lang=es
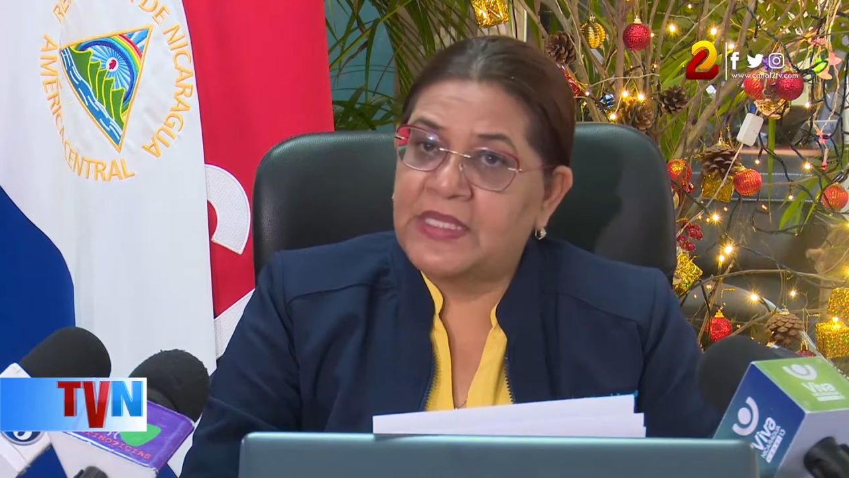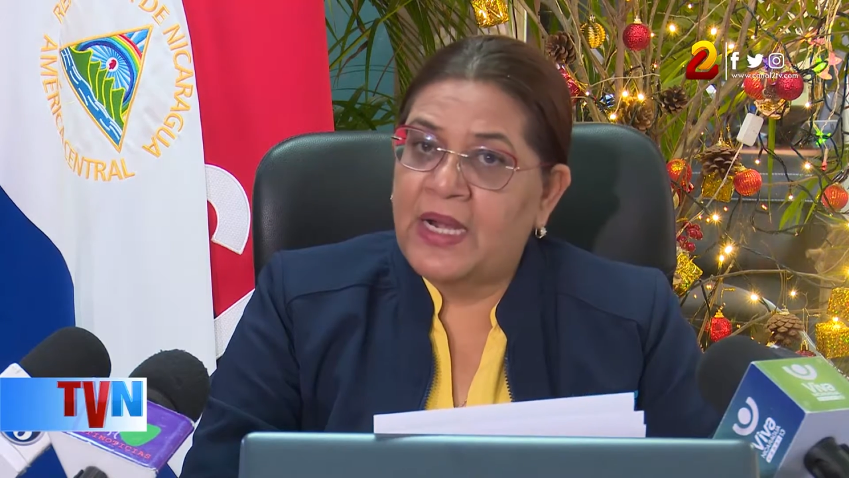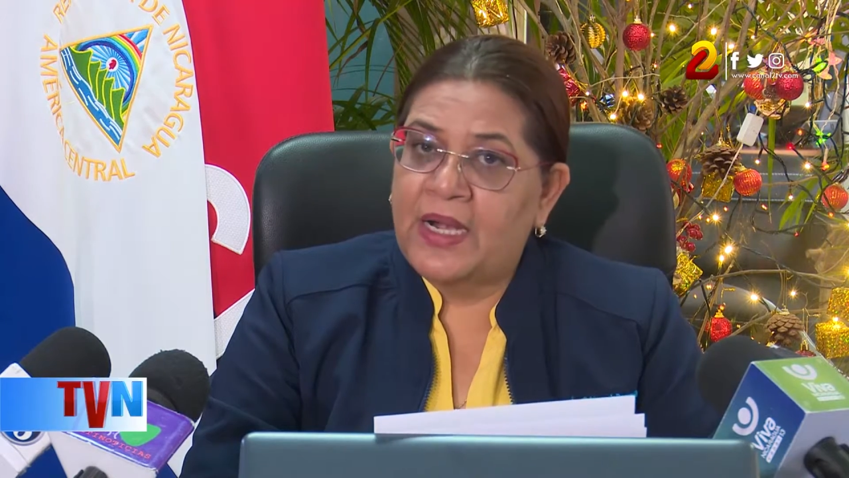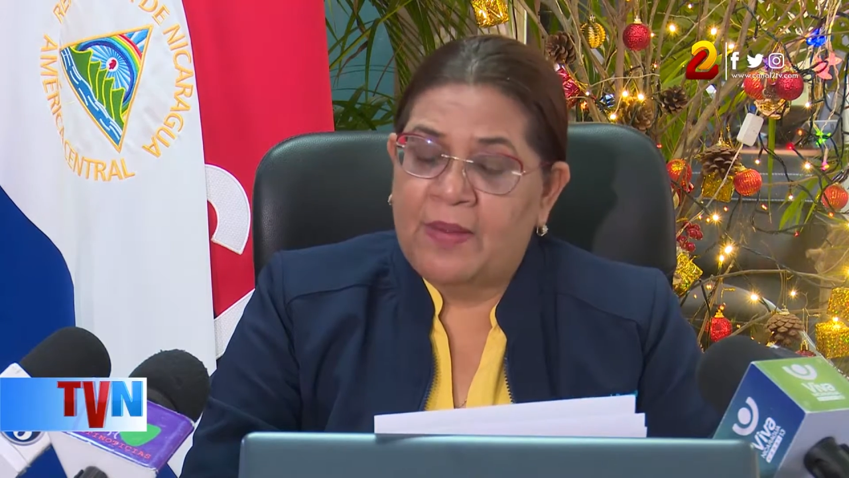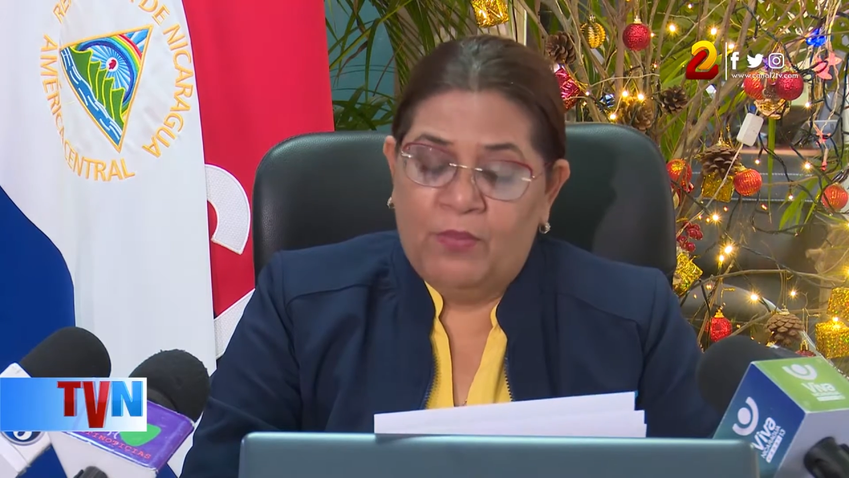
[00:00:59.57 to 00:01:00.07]

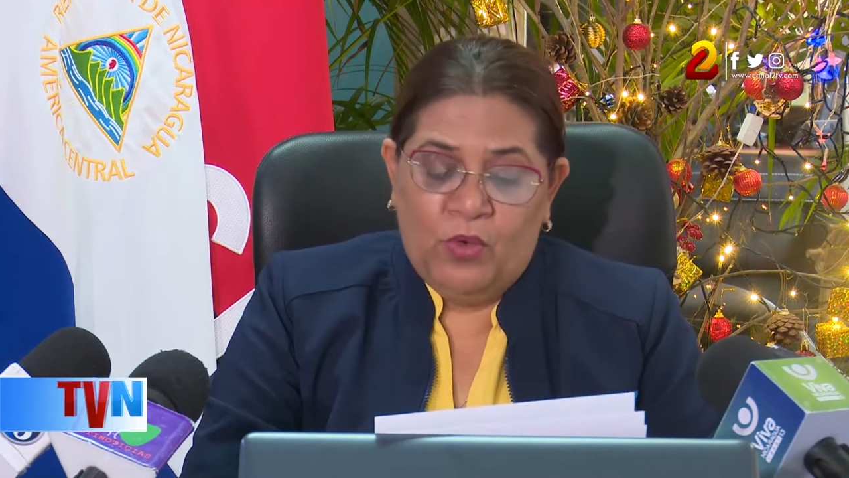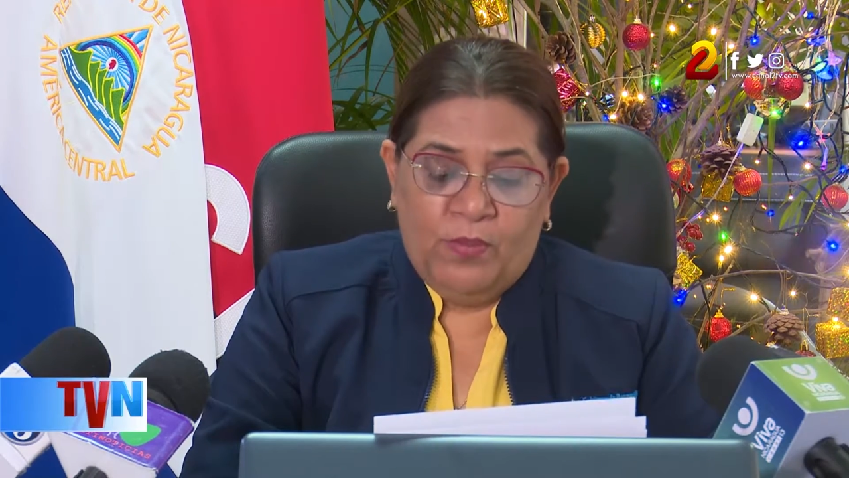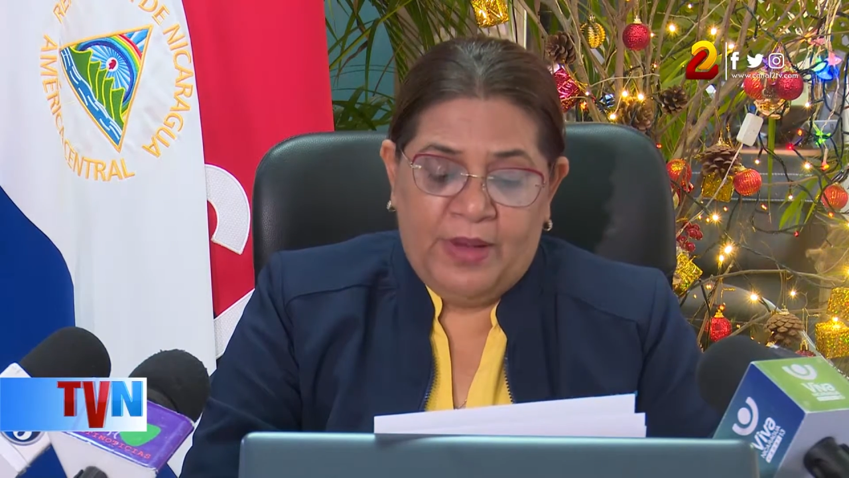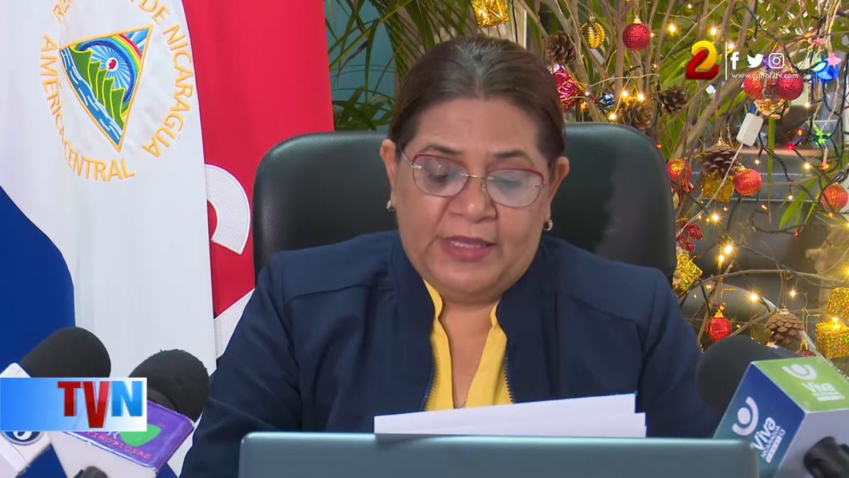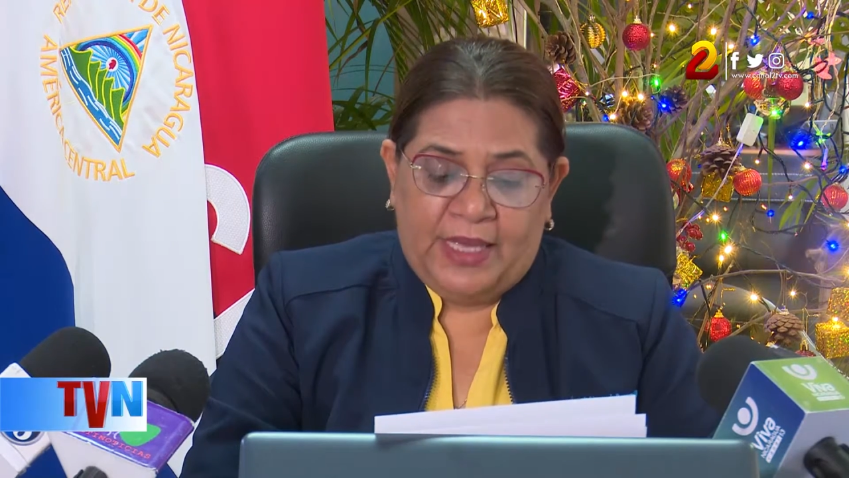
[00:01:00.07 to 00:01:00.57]
San
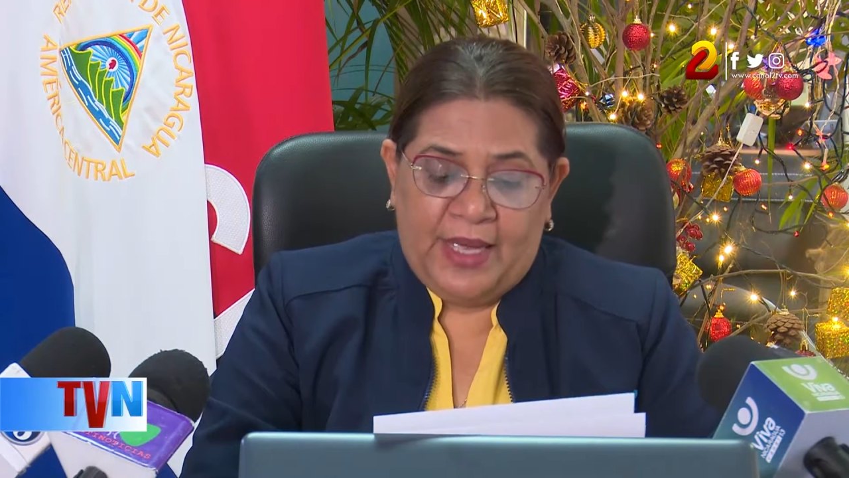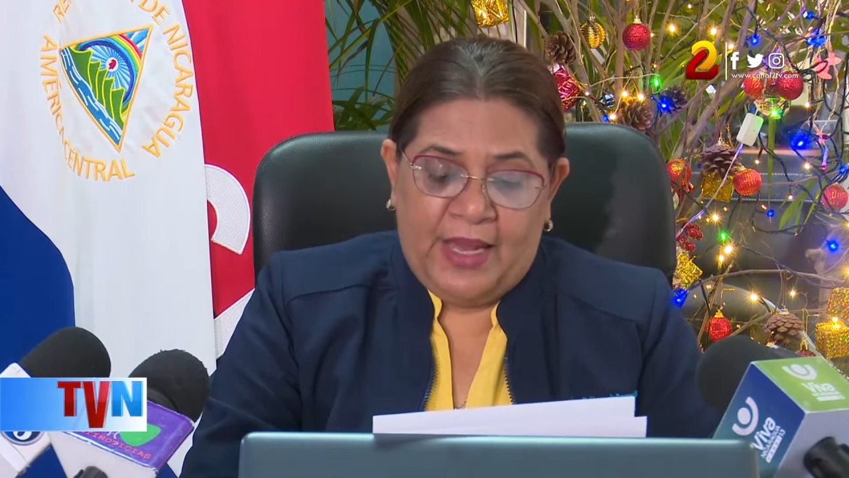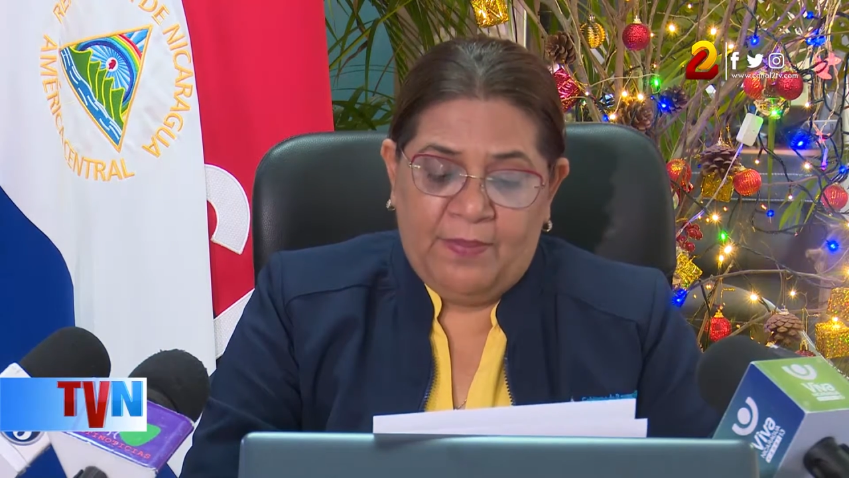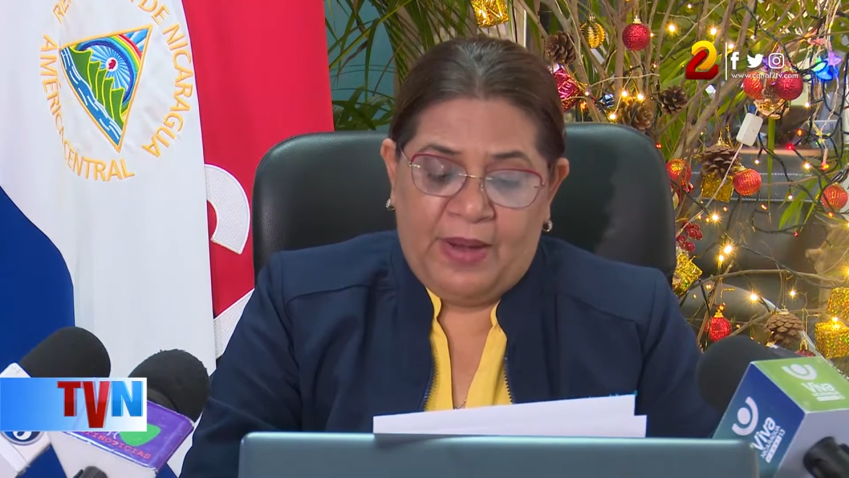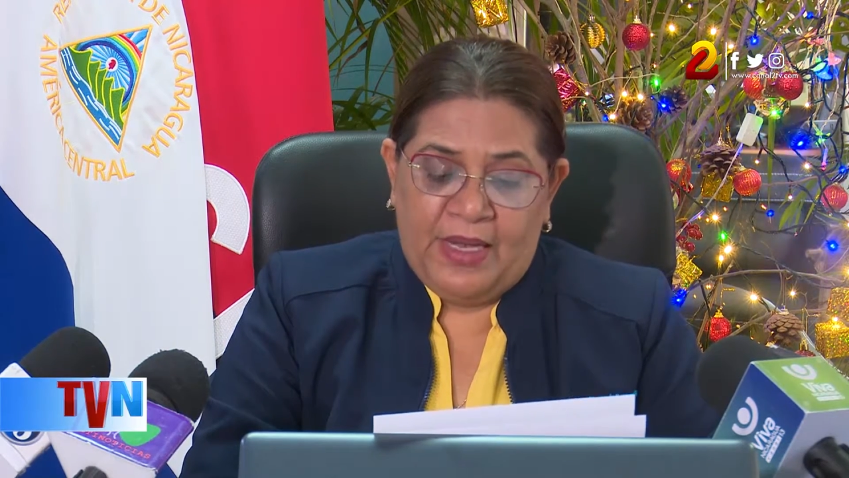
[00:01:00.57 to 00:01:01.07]
Ramón,
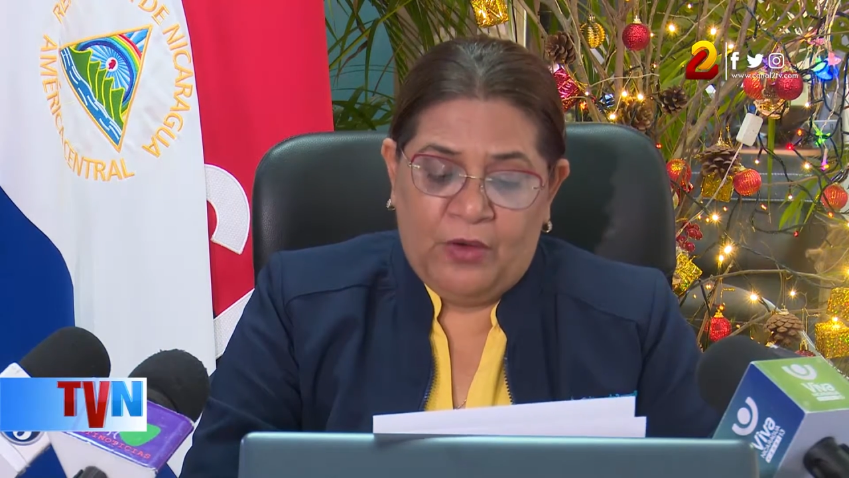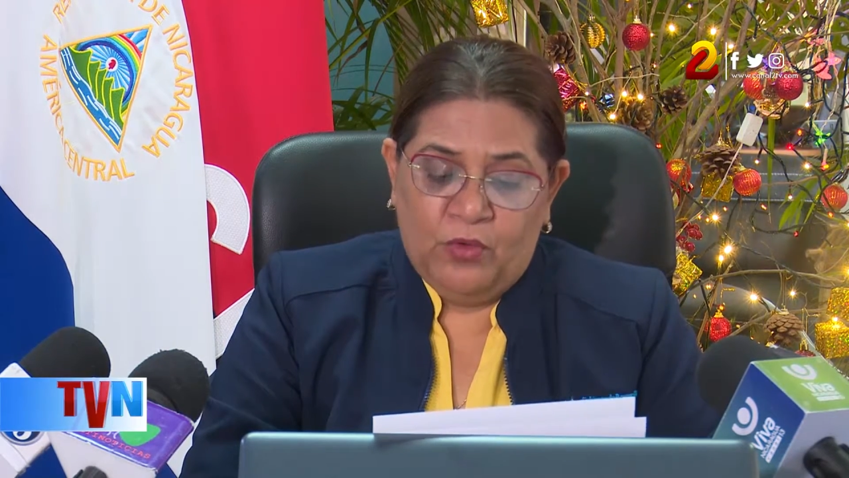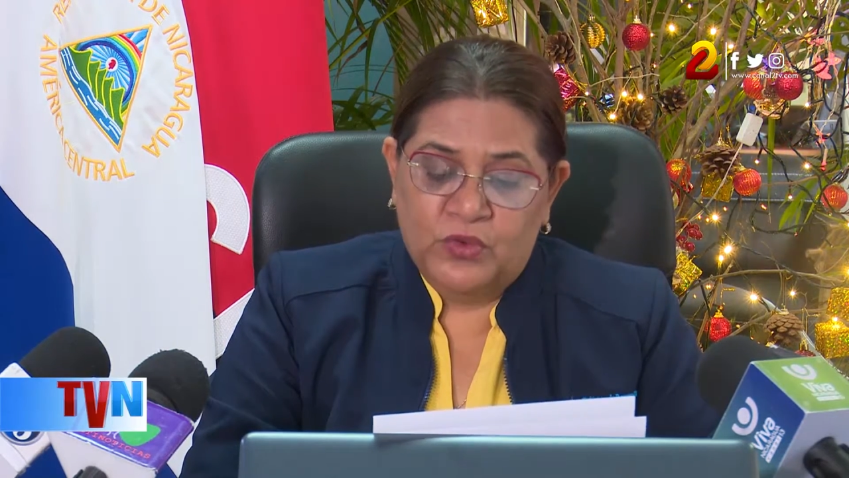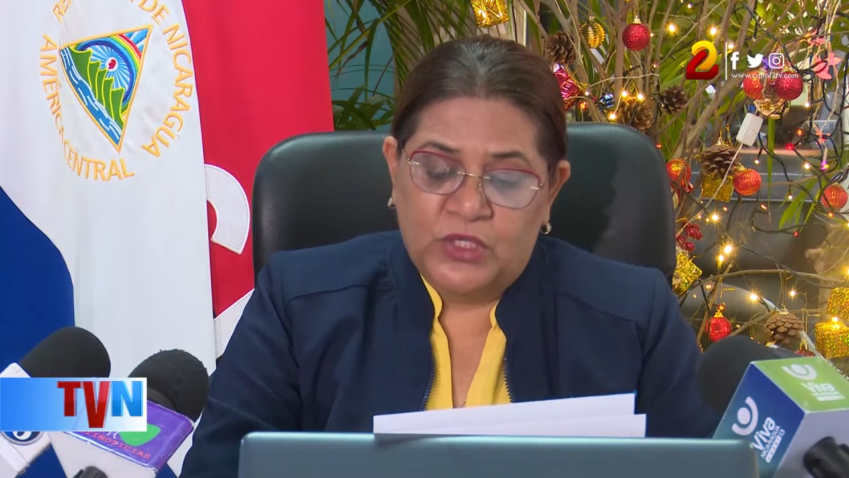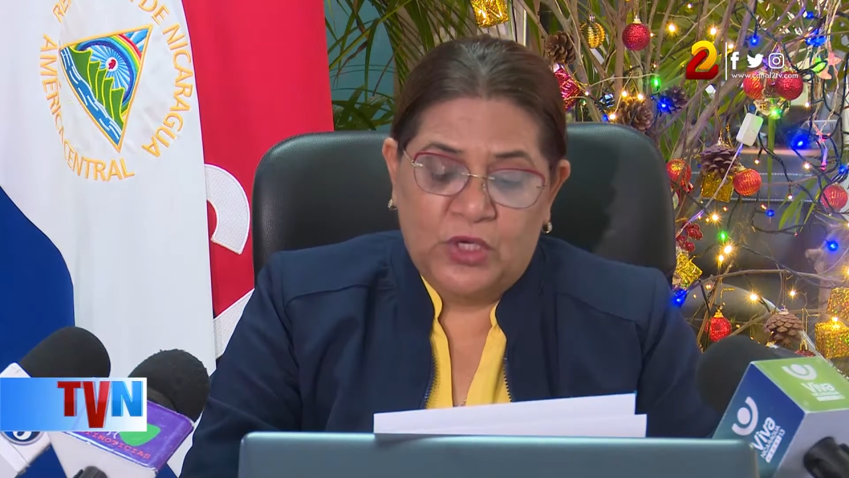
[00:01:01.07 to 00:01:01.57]
Matagalpa, León,